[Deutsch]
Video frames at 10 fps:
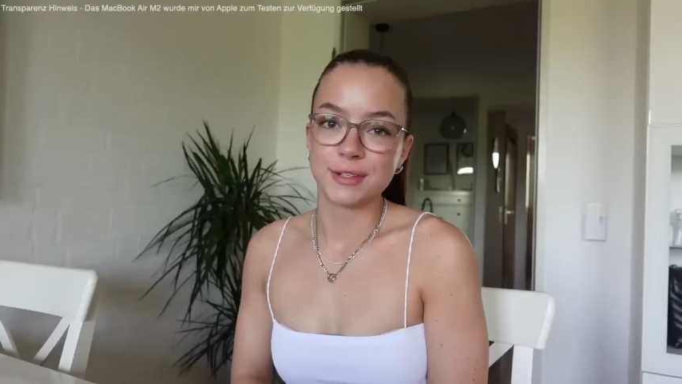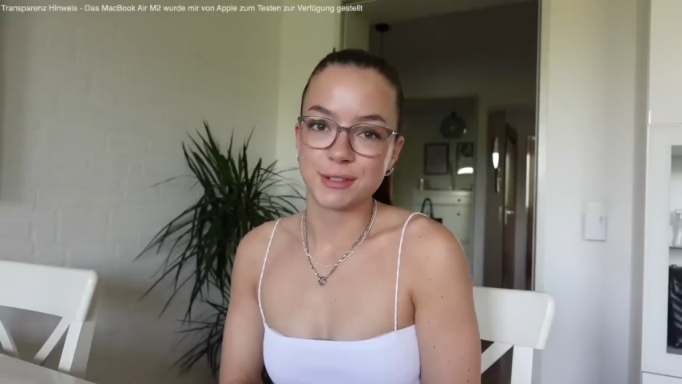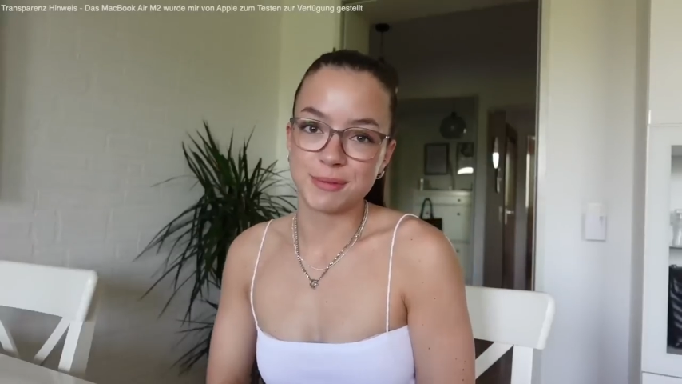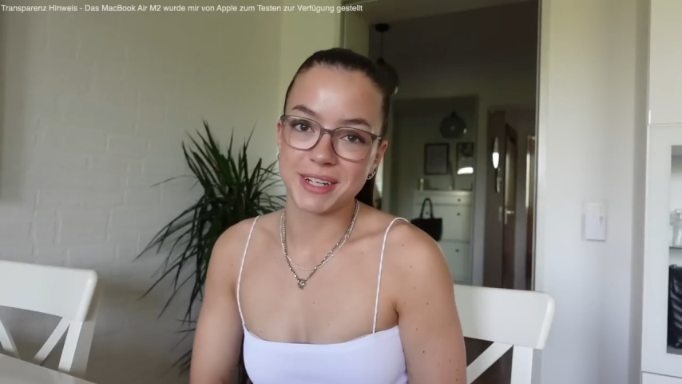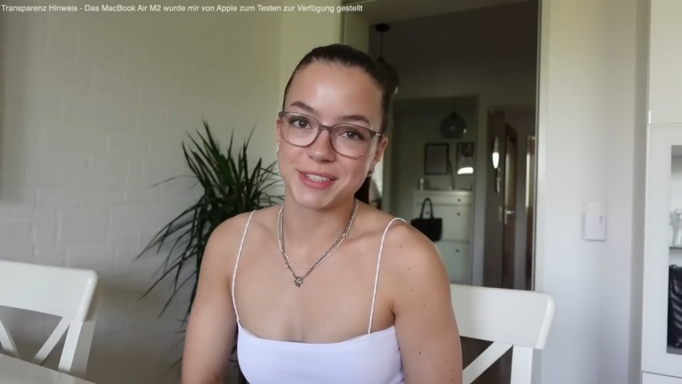
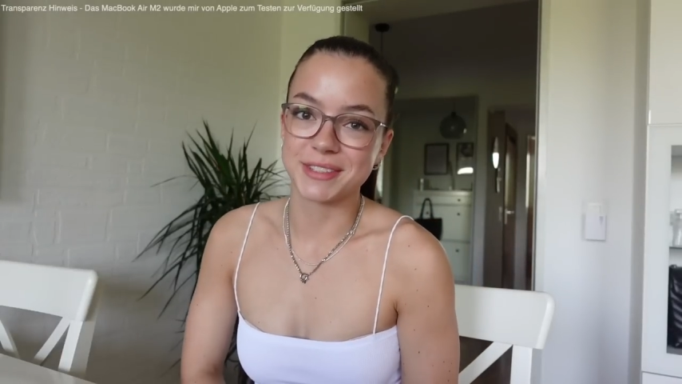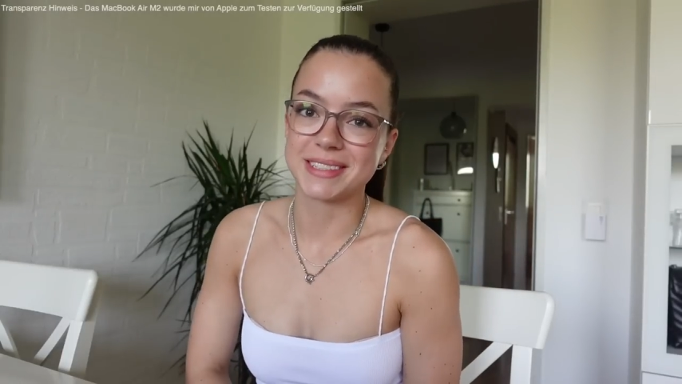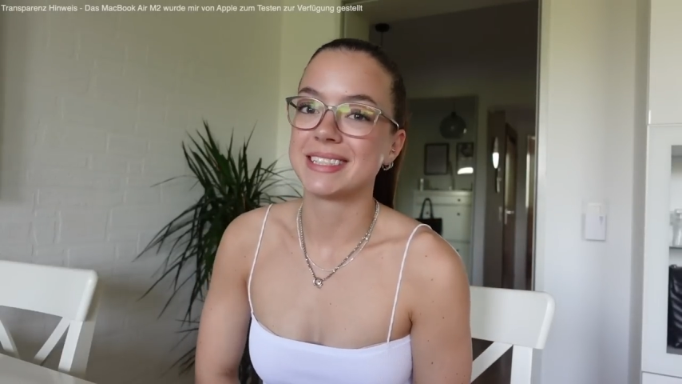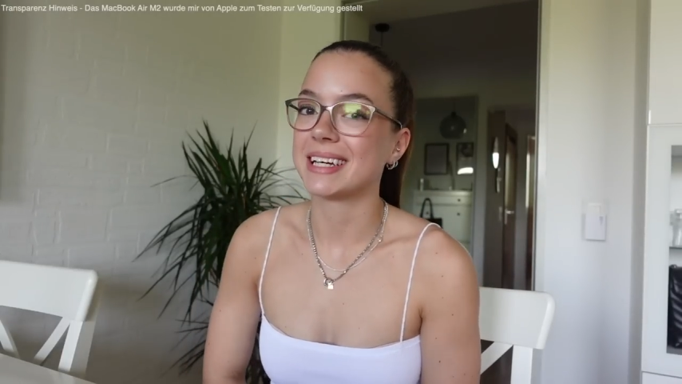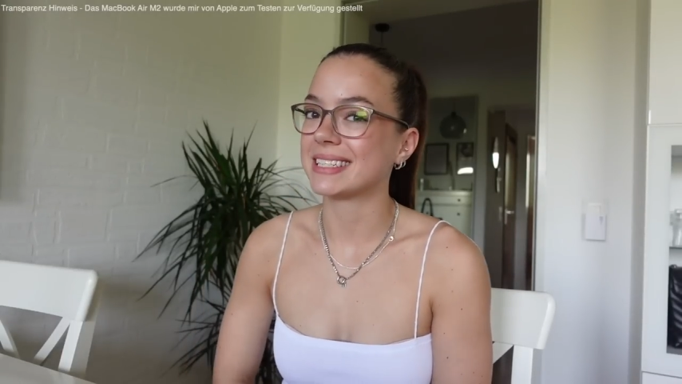So meine
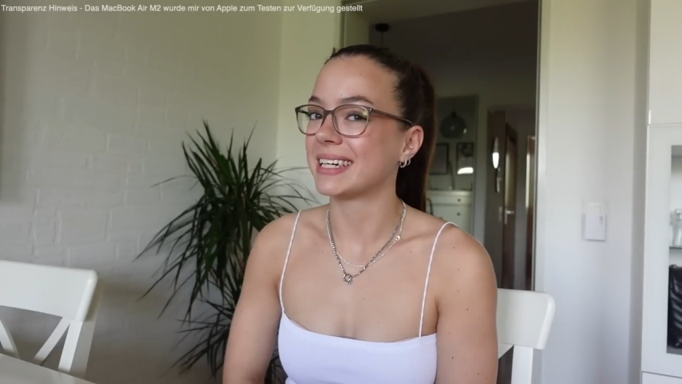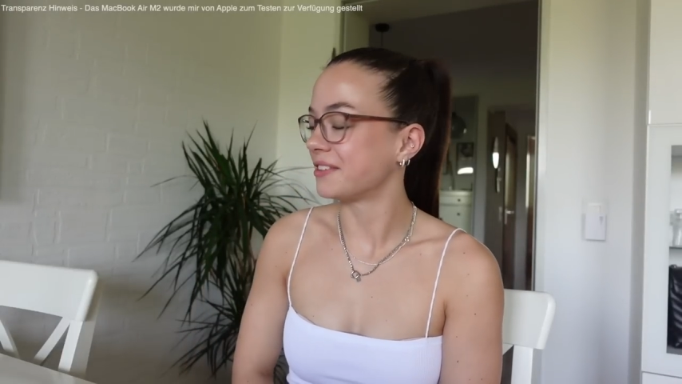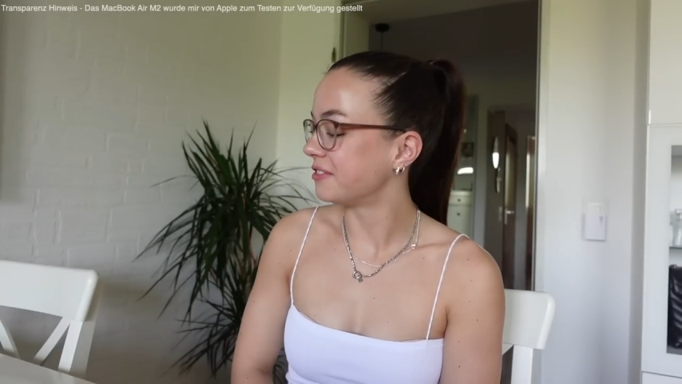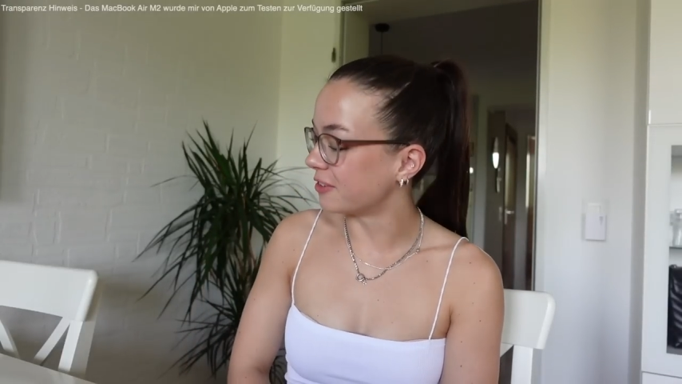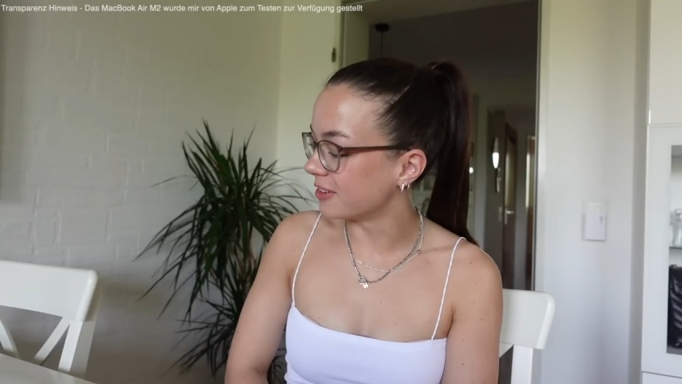Süßen, ich hatte gerade
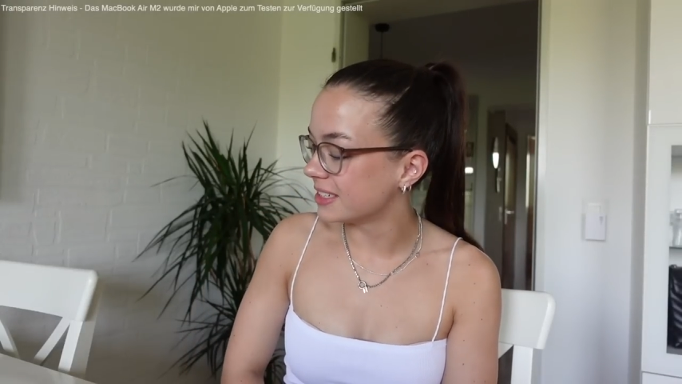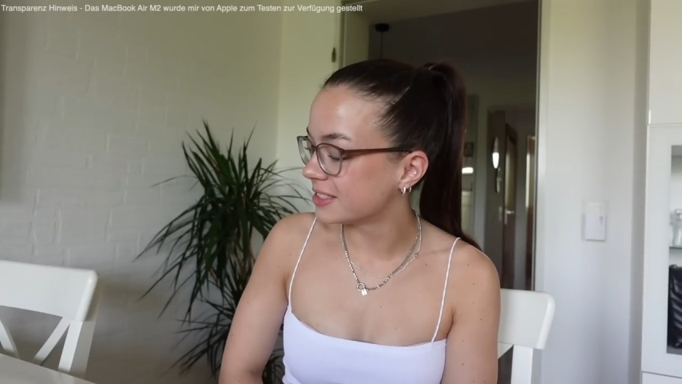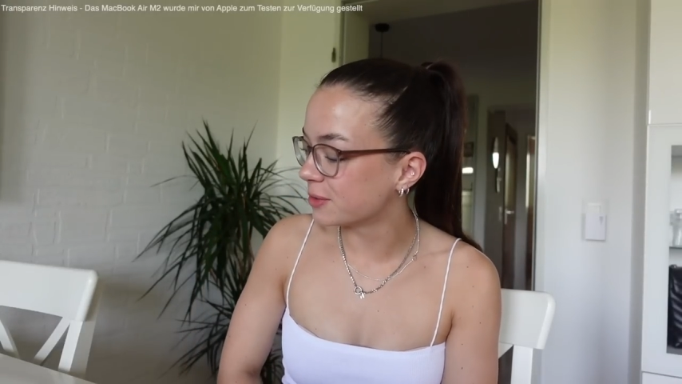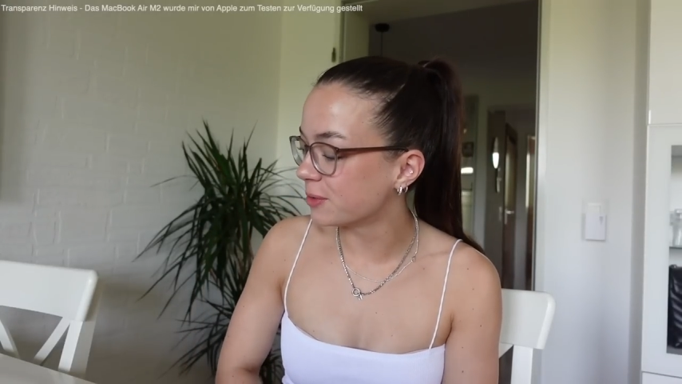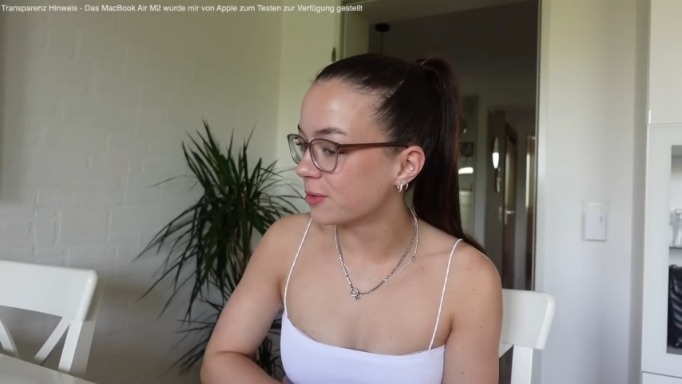
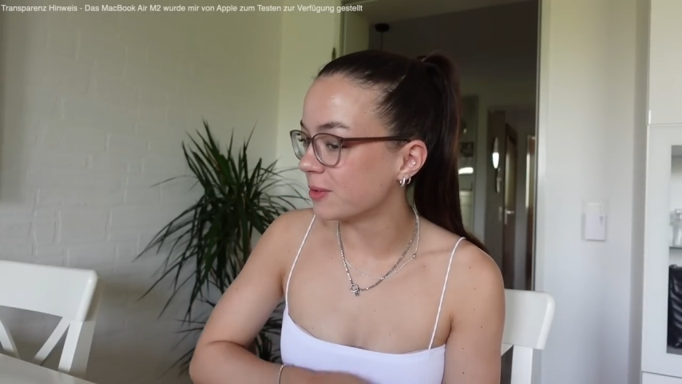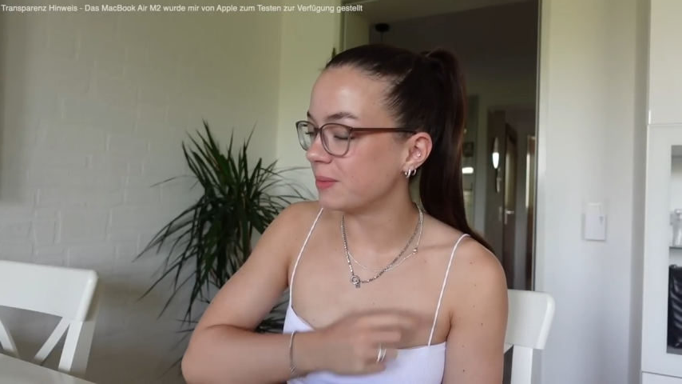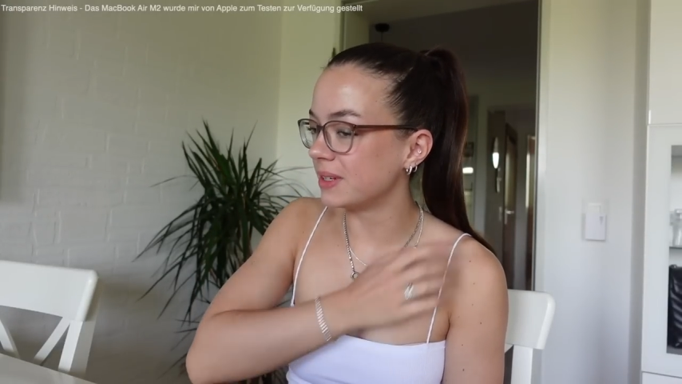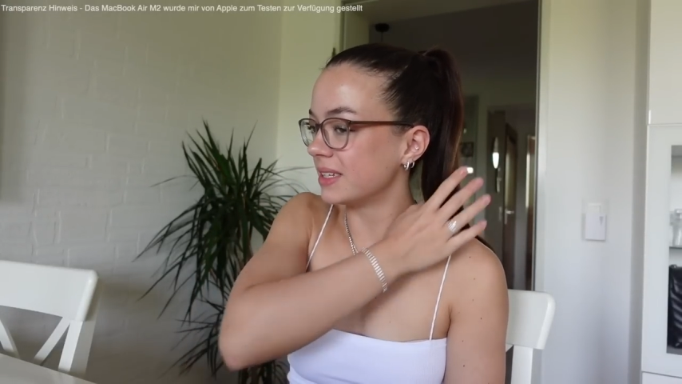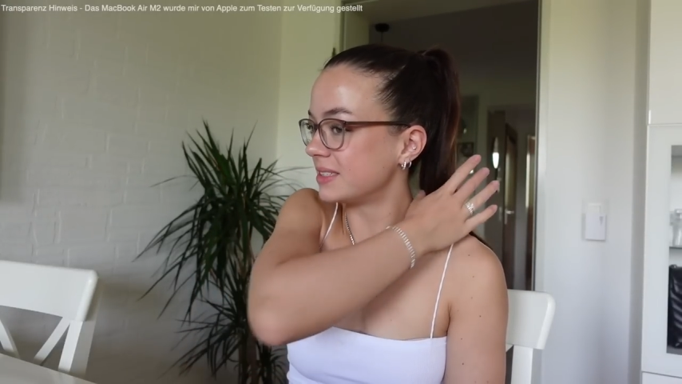Vorlesung und
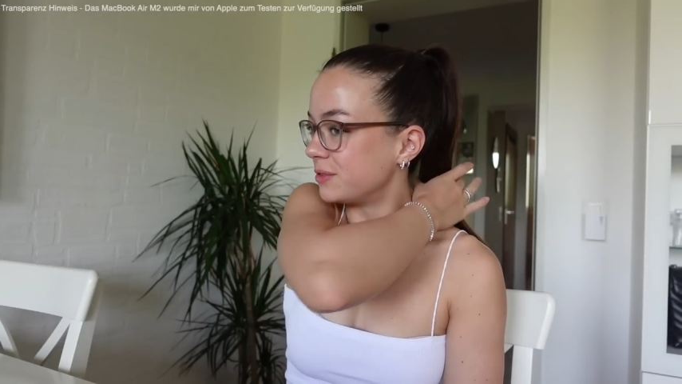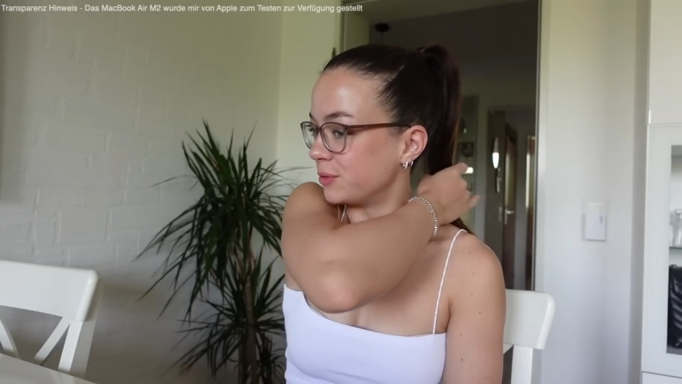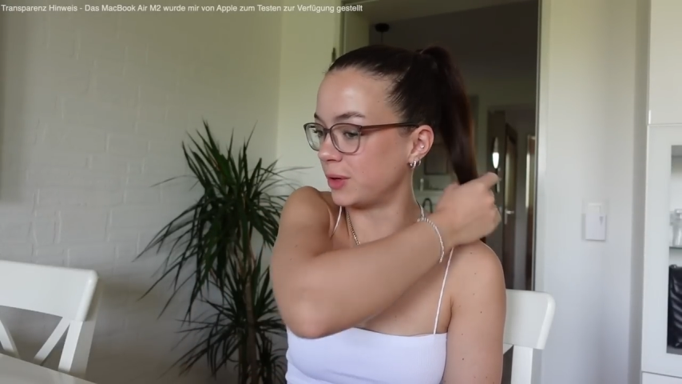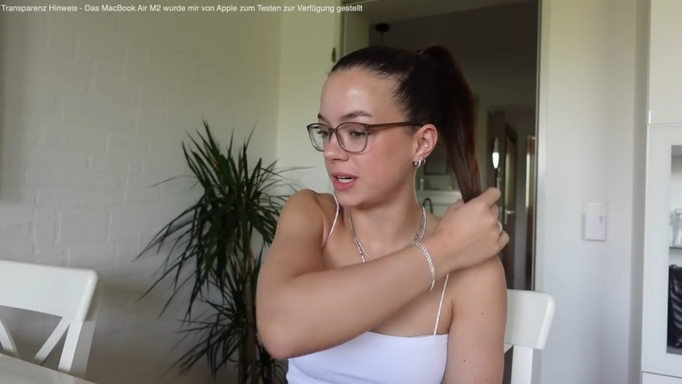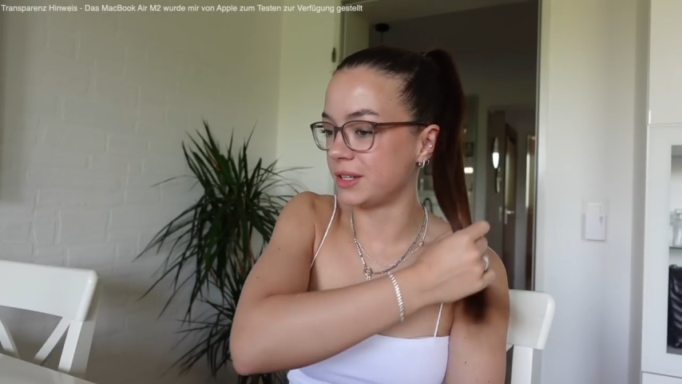bin jetzt
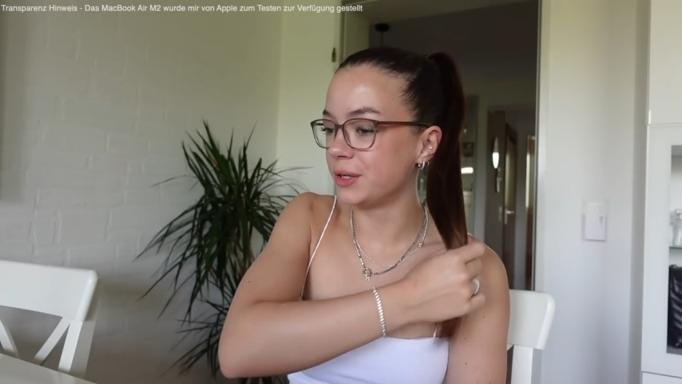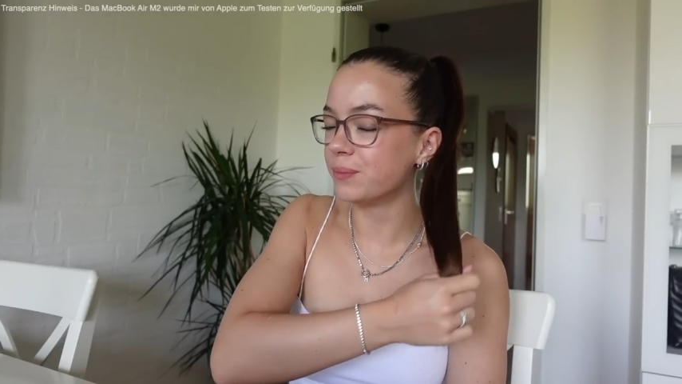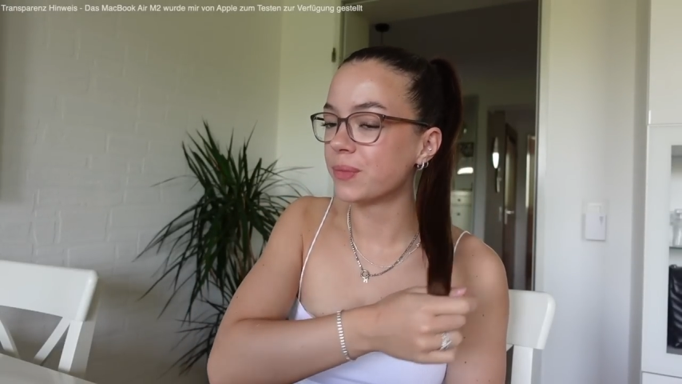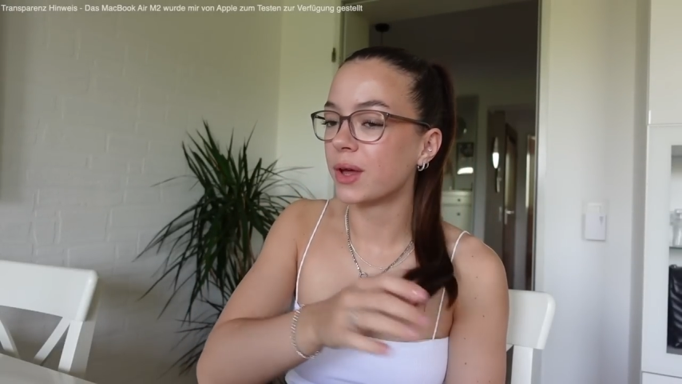ready